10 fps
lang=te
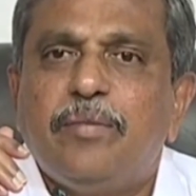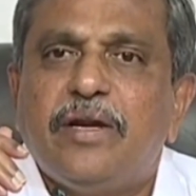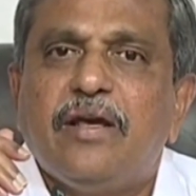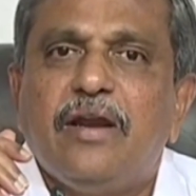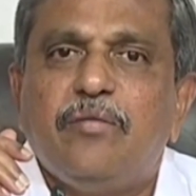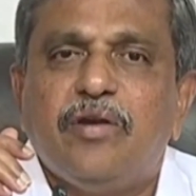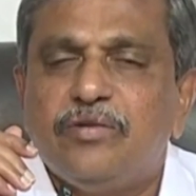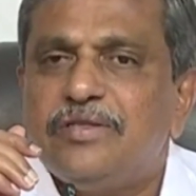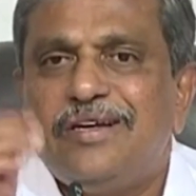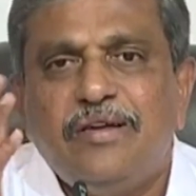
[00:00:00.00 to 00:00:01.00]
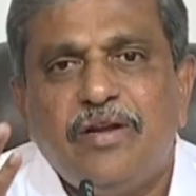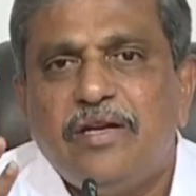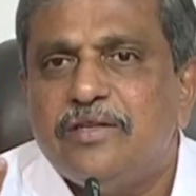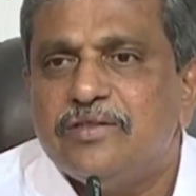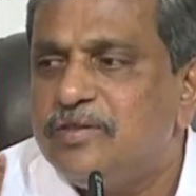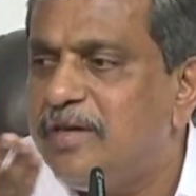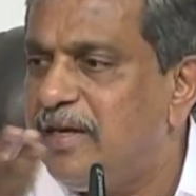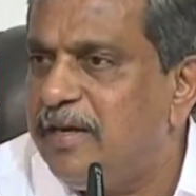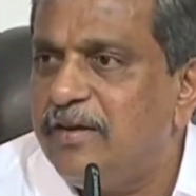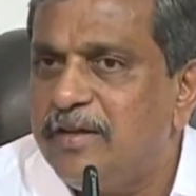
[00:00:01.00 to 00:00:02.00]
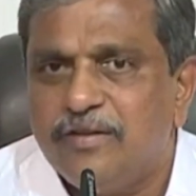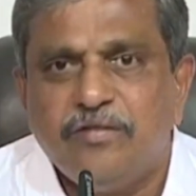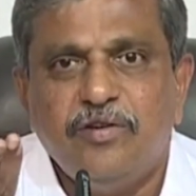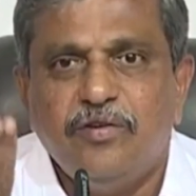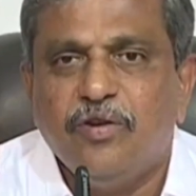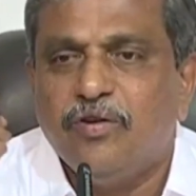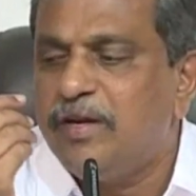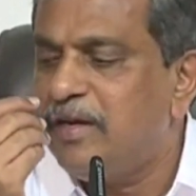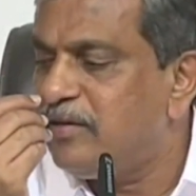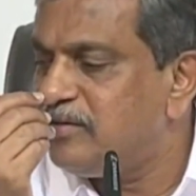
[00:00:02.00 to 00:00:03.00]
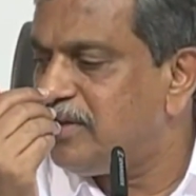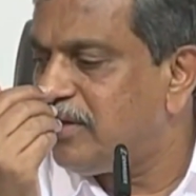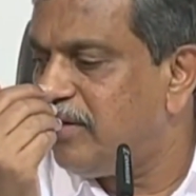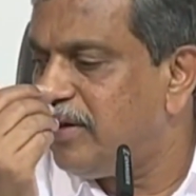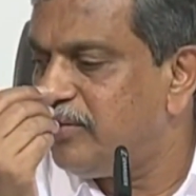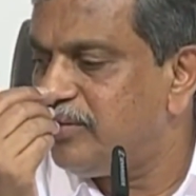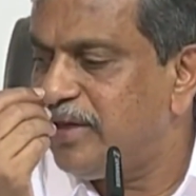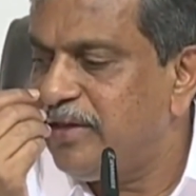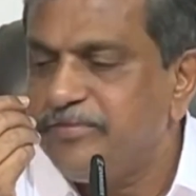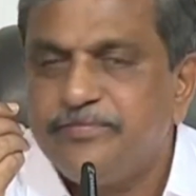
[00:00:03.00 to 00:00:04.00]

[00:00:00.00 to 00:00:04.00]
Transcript: పెట్టాలని మరోసారి డిమాండ్ చేస్తున్నా అన్నాడు అందరు వీడియోలు కూడా నేను సర్క్యులేట్ అవుతున్నాయి